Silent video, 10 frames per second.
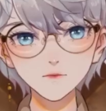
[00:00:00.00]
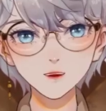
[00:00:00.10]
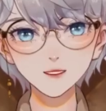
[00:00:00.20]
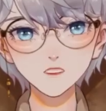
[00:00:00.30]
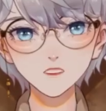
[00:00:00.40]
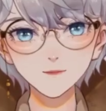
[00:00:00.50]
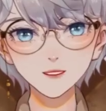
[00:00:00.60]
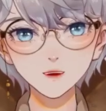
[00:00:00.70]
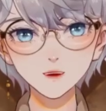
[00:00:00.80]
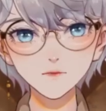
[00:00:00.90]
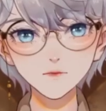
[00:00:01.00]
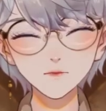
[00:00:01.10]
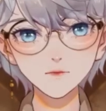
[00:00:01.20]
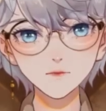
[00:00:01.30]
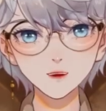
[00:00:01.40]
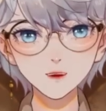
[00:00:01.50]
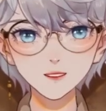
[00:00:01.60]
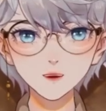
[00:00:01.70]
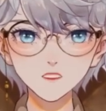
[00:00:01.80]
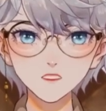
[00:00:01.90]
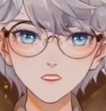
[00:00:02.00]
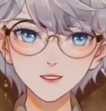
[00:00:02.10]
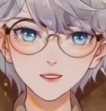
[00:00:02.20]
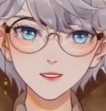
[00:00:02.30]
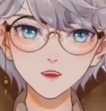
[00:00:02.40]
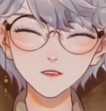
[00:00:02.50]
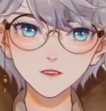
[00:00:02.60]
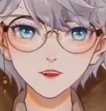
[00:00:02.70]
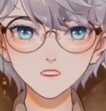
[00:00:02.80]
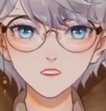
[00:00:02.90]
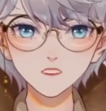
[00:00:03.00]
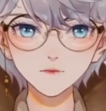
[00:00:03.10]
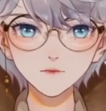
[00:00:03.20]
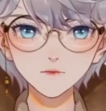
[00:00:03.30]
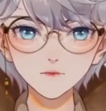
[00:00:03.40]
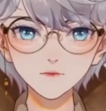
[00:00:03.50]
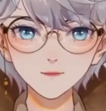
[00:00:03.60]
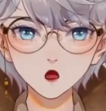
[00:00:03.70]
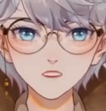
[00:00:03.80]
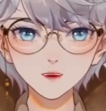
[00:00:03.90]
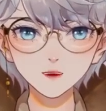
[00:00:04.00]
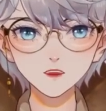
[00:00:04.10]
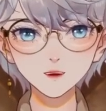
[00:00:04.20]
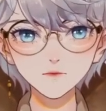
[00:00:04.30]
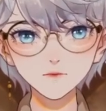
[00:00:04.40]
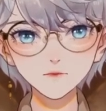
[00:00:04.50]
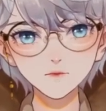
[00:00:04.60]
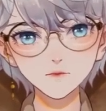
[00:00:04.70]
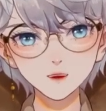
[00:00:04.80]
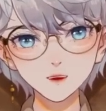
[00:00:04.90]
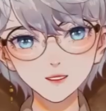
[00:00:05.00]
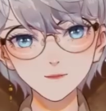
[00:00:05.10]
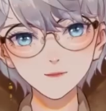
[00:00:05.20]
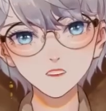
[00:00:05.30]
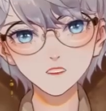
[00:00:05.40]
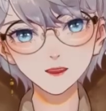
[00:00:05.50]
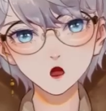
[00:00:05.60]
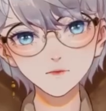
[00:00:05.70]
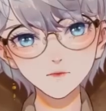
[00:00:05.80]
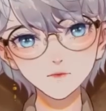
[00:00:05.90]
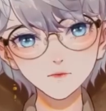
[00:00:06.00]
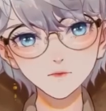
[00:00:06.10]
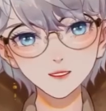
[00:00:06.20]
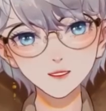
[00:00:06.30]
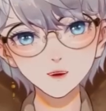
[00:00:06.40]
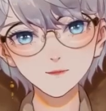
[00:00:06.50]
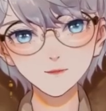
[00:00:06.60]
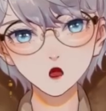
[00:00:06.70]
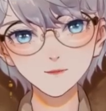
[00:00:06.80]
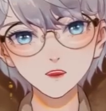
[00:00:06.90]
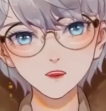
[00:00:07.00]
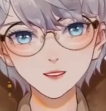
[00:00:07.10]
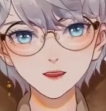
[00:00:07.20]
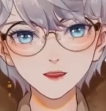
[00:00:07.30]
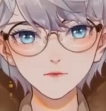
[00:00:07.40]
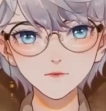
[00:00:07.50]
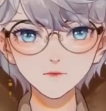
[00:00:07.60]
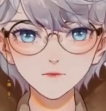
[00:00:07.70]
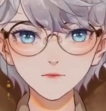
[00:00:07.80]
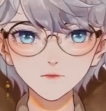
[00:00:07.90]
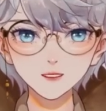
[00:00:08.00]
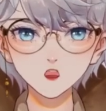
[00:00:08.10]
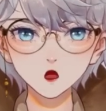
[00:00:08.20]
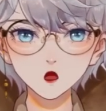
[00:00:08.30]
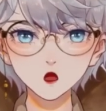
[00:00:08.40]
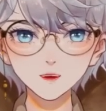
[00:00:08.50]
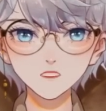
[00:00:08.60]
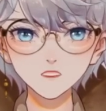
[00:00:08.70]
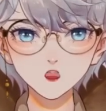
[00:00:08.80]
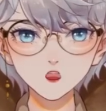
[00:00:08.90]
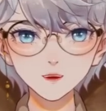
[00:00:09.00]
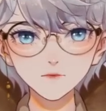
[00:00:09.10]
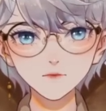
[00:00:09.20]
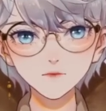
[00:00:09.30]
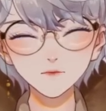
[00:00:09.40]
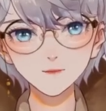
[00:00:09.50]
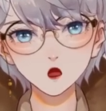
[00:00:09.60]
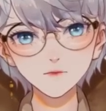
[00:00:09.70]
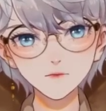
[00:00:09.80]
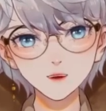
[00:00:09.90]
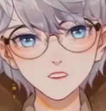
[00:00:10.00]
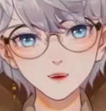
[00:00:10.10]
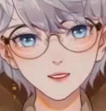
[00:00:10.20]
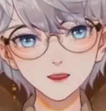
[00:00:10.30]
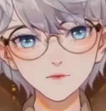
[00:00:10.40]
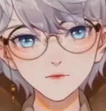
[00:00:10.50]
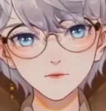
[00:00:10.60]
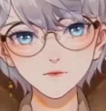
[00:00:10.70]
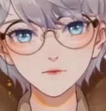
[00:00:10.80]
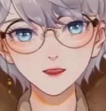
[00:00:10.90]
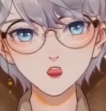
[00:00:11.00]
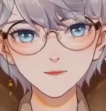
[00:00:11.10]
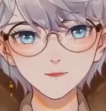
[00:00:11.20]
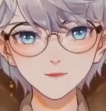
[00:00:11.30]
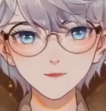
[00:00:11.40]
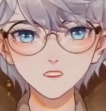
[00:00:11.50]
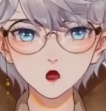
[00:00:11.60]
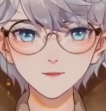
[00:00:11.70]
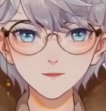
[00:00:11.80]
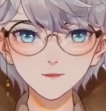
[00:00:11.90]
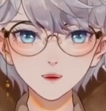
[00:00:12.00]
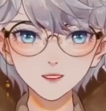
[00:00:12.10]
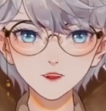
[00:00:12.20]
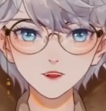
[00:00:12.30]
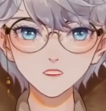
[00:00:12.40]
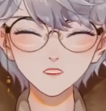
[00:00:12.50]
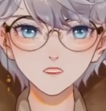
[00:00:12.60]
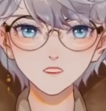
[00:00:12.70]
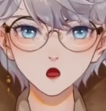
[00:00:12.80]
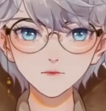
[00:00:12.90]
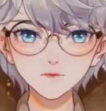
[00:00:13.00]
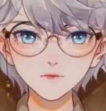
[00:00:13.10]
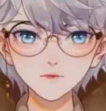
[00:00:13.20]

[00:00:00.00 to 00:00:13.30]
고개를 숙인 채 두 번 다시 사진을 볼 수 없었으며 어떤 사람은 떨리는 목소리로 진짜냐고 물은 뒤 침묵에 빠졌습니다. 또 어떤 사람은 시간이 멈춘 것만 같았다고 했습니다.